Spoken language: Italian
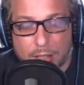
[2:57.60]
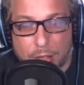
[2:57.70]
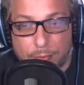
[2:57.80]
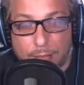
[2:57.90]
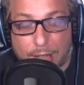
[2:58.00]

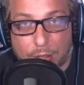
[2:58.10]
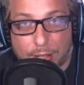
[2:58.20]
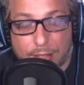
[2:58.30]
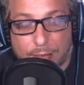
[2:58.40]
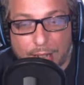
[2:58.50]
vanno a
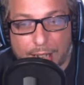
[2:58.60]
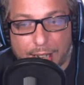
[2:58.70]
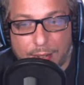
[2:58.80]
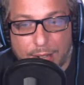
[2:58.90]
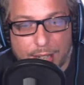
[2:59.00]
salvare
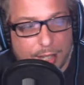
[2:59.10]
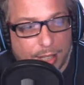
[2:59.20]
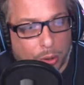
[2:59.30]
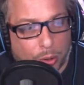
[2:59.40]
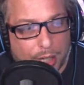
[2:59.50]
i vari
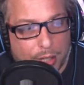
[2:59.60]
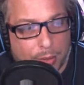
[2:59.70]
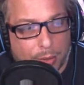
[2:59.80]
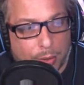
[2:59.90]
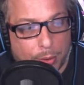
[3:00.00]
settori che
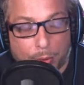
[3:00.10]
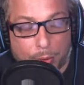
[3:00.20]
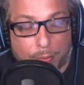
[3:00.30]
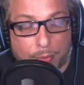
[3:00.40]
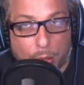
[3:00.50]

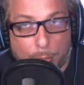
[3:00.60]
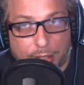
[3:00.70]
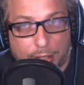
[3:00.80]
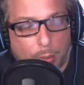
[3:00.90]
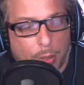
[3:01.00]
sono, fanno
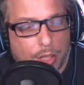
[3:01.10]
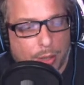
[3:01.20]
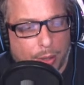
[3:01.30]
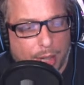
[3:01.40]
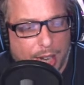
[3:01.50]
parte di
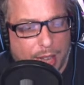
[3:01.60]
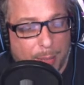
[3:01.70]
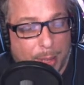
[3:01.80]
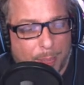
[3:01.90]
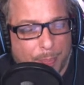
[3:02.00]
questo reame